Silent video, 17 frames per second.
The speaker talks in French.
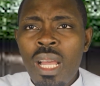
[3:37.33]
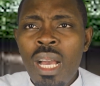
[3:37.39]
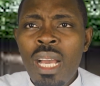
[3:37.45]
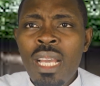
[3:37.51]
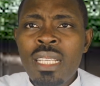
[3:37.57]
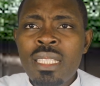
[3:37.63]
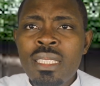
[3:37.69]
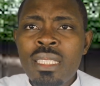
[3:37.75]

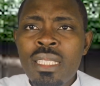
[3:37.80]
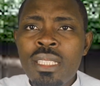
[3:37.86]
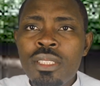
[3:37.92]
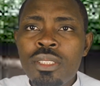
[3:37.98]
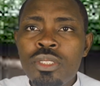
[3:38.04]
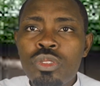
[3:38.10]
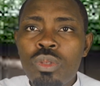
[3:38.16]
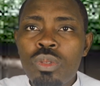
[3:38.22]
a
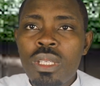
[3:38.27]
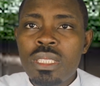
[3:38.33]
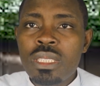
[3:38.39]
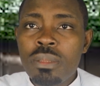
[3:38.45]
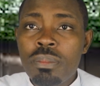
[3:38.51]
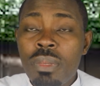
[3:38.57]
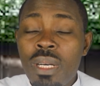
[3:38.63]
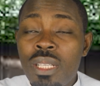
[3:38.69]
été
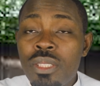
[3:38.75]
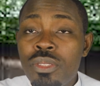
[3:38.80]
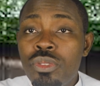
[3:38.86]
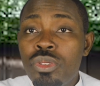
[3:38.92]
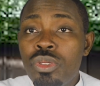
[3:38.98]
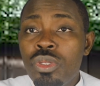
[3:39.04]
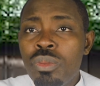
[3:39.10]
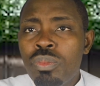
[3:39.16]
choisi par
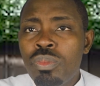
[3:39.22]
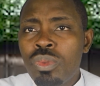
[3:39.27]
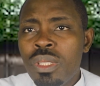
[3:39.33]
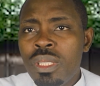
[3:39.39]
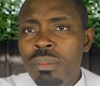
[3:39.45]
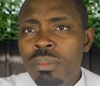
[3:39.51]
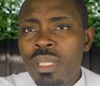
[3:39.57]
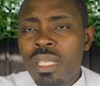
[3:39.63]
Dieu pour
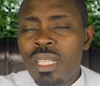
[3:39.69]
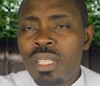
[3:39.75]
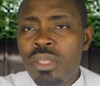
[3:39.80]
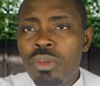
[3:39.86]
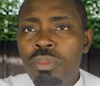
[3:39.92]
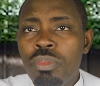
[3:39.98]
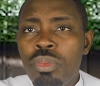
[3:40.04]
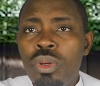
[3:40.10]
libérer
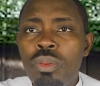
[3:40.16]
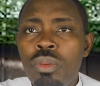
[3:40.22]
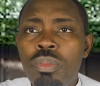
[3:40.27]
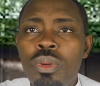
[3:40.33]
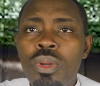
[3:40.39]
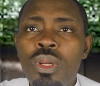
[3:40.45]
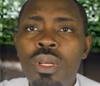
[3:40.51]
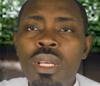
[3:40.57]
le
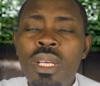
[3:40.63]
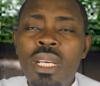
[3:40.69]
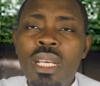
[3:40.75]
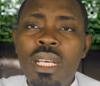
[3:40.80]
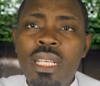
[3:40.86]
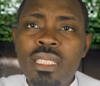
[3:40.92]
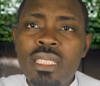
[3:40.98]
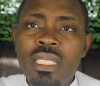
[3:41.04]
peuple.
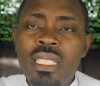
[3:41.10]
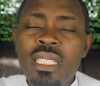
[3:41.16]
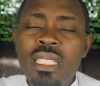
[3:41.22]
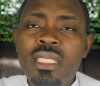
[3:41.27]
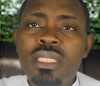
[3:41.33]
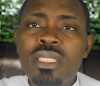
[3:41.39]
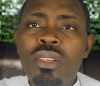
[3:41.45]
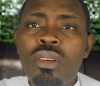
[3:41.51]
Et c'est
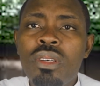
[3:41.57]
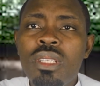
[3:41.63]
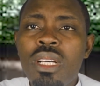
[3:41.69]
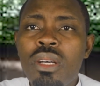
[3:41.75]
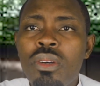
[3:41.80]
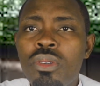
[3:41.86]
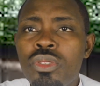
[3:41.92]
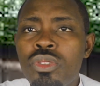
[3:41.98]
ainsi qu'on
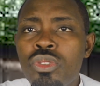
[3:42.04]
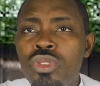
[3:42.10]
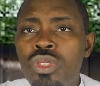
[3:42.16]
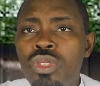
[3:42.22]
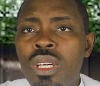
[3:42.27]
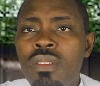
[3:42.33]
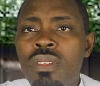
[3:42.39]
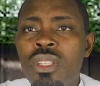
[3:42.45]
a
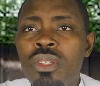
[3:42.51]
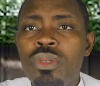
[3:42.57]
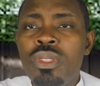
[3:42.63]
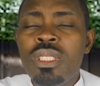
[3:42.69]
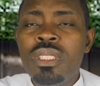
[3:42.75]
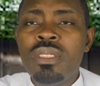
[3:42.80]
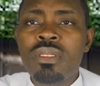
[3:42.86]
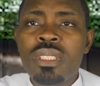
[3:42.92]
continué avec le
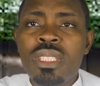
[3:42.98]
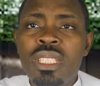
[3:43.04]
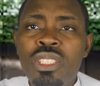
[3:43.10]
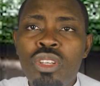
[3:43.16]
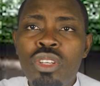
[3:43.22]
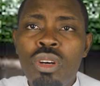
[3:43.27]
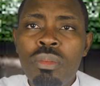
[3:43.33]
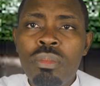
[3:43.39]
livre des
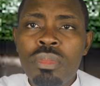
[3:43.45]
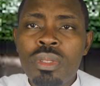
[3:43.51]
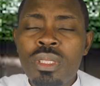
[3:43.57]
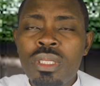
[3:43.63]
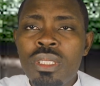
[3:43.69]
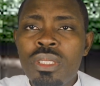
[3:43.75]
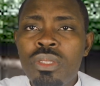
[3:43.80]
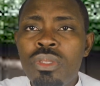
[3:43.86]

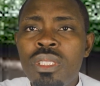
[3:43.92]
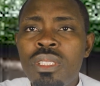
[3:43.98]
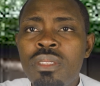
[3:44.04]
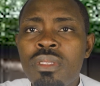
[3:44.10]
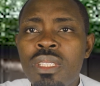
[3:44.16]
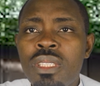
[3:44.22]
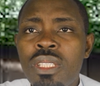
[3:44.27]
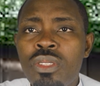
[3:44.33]
Nombres. Le
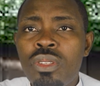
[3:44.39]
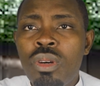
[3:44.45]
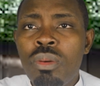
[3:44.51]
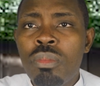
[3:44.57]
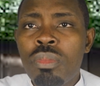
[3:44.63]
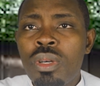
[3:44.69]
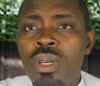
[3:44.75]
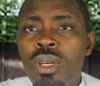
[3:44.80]
livre des
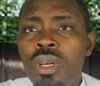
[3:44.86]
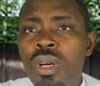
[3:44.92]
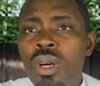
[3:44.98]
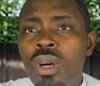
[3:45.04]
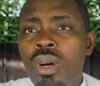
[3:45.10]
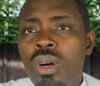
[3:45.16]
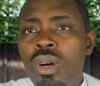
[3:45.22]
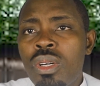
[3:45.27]
Nombres,
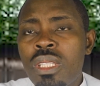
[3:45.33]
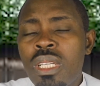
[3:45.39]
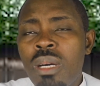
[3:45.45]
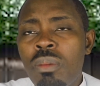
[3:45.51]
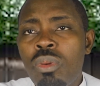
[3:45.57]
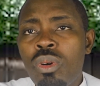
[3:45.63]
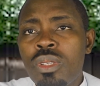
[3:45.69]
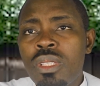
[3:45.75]
on a
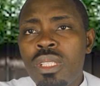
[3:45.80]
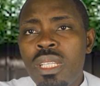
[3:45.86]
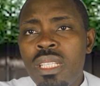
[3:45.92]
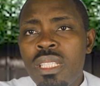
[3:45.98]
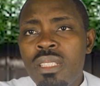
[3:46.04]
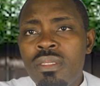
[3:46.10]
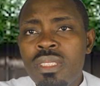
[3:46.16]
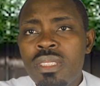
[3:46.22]
abordé
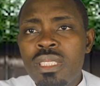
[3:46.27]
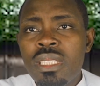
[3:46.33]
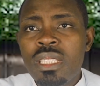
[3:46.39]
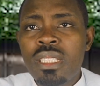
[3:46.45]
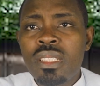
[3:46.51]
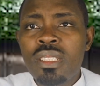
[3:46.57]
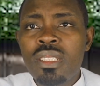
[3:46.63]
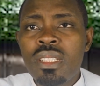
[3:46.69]
les
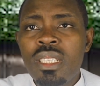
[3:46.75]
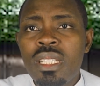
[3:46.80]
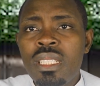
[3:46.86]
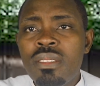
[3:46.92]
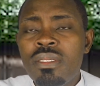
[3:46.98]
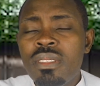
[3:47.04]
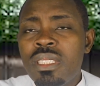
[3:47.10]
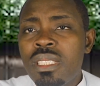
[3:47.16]
Lévitiques. Les
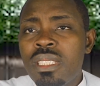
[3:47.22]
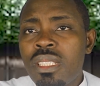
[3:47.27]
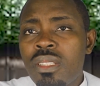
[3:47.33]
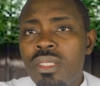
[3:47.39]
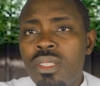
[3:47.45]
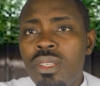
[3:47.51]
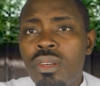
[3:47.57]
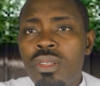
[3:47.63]

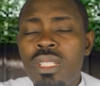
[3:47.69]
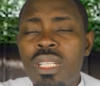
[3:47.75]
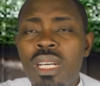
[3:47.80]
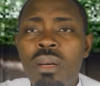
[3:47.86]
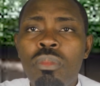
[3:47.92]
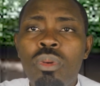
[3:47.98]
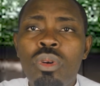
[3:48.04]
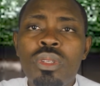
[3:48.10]
Lévitiques, on
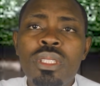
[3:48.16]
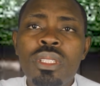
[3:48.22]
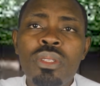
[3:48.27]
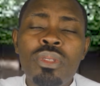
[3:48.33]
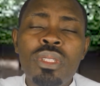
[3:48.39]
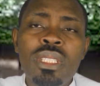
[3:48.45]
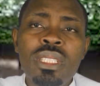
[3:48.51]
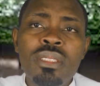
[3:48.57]
a abordé
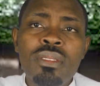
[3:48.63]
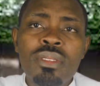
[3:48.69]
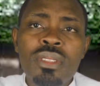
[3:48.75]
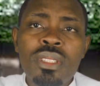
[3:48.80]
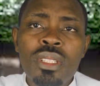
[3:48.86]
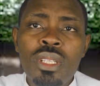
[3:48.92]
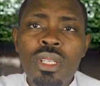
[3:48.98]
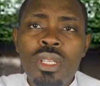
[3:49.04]
le
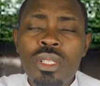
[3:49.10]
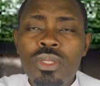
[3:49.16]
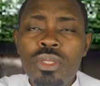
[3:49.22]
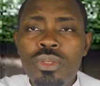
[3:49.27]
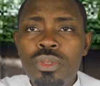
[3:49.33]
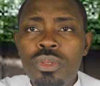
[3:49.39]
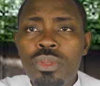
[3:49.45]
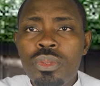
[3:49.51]
livre
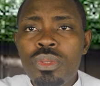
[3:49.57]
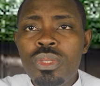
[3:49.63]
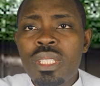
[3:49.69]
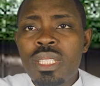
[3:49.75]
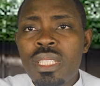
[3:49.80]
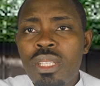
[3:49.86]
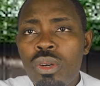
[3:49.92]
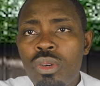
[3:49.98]
du
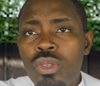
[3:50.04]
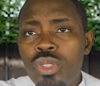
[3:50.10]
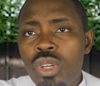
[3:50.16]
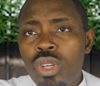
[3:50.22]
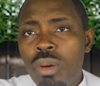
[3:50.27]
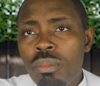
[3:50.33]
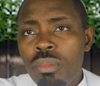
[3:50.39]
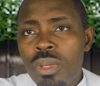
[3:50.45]

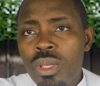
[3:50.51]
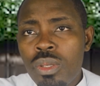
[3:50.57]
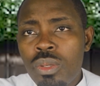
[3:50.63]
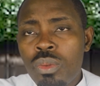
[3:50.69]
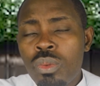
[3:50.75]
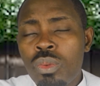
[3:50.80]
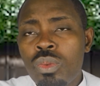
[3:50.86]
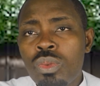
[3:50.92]
Deutéronome
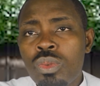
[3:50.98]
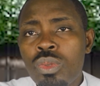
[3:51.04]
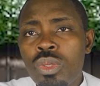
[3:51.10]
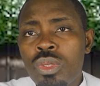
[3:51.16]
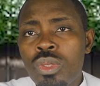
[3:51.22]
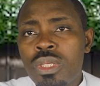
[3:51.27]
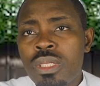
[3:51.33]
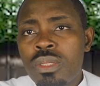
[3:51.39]
où,
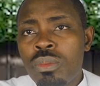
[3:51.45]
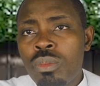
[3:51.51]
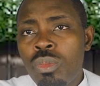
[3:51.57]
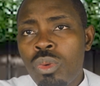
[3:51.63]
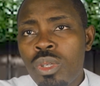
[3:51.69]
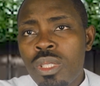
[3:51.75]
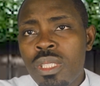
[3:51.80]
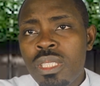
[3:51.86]
le, où
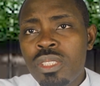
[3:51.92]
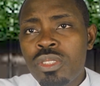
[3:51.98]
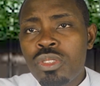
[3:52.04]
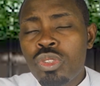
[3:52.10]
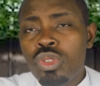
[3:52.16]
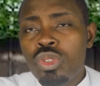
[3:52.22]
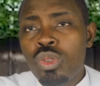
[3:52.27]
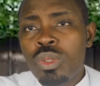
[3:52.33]

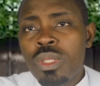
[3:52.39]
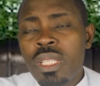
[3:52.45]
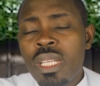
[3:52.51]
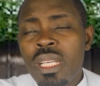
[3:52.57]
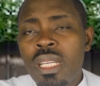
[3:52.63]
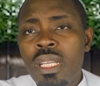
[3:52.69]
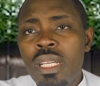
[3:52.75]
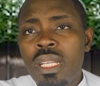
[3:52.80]
Moïse
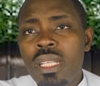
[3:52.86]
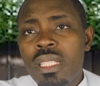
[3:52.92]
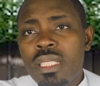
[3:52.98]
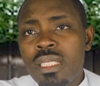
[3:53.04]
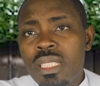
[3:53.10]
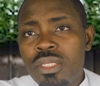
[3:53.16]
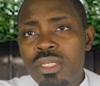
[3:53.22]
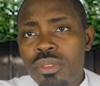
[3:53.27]
donnait
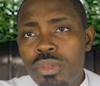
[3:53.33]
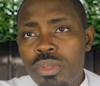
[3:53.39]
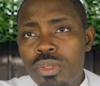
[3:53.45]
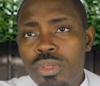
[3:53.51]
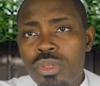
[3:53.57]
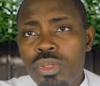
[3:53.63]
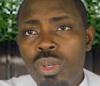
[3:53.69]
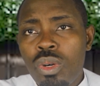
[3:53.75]
des
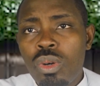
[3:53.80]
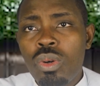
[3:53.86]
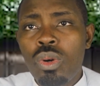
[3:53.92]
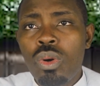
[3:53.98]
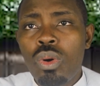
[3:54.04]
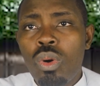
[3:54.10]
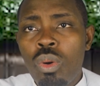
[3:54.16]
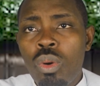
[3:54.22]
instructions
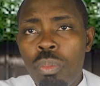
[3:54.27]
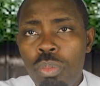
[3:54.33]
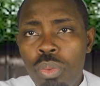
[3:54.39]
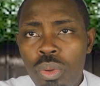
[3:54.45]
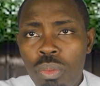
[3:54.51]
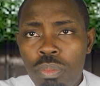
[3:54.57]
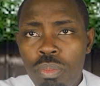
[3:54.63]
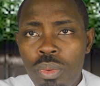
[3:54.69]
au
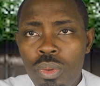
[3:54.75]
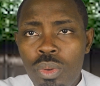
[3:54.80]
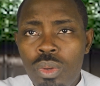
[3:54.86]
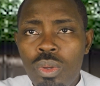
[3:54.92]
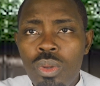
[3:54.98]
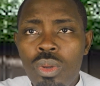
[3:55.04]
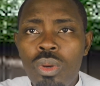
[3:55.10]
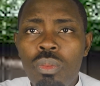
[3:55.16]

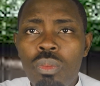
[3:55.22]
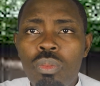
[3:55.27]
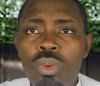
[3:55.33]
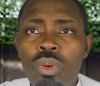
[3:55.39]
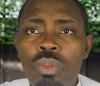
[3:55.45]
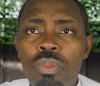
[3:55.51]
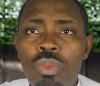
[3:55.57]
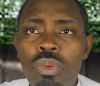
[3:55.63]
peuple
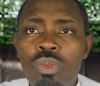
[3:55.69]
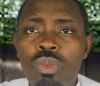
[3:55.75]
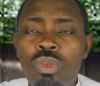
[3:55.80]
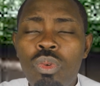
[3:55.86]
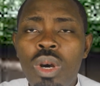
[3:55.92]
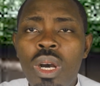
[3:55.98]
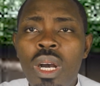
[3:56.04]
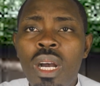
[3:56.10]
pour
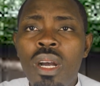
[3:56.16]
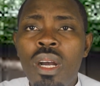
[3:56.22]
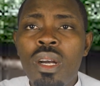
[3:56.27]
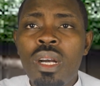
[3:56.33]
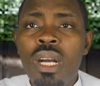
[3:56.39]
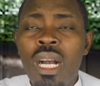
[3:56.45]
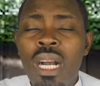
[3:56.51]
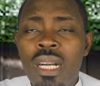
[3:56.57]

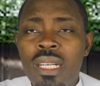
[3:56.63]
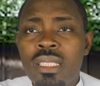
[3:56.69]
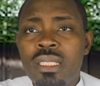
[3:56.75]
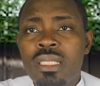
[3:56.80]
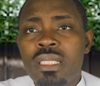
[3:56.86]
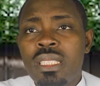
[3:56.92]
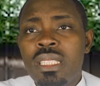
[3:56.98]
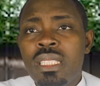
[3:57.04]
pouvoir
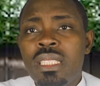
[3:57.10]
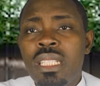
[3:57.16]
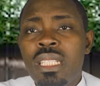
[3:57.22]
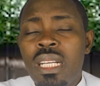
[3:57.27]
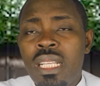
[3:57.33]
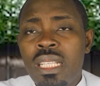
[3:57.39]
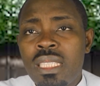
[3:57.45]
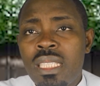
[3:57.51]
entrer
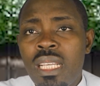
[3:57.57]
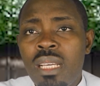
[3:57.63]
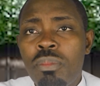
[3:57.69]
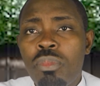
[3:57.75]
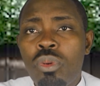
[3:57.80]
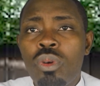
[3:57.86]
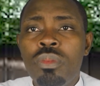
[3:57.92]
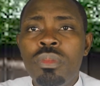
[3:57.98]
dans la
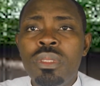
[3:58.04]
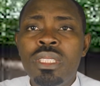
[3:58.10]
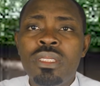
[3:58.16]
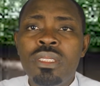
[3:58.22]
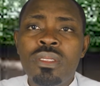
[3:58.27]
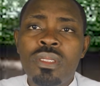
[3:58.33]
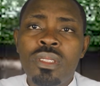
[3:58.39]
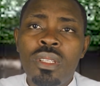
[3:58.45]
terre
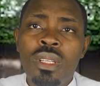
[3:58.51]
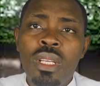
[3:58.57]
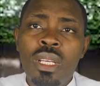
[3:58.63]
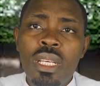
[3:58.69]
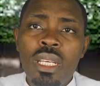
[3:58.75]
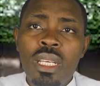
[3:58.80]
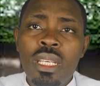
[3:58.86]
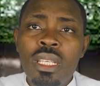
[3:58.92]
promise
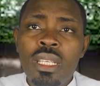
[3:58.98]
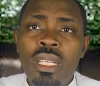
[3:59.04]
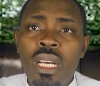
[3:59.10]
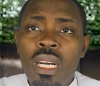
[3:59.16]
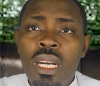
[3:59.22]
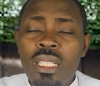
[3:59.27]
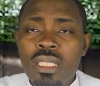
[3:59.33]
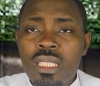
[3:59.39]
et
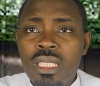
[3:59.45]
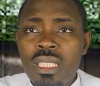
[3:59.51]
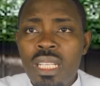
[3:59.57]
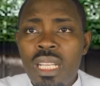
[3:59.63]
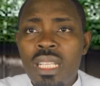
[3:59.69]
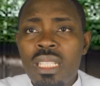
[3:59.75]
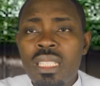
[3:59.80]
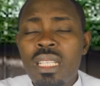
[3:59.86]
entrer
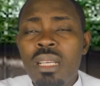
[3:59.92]
dans la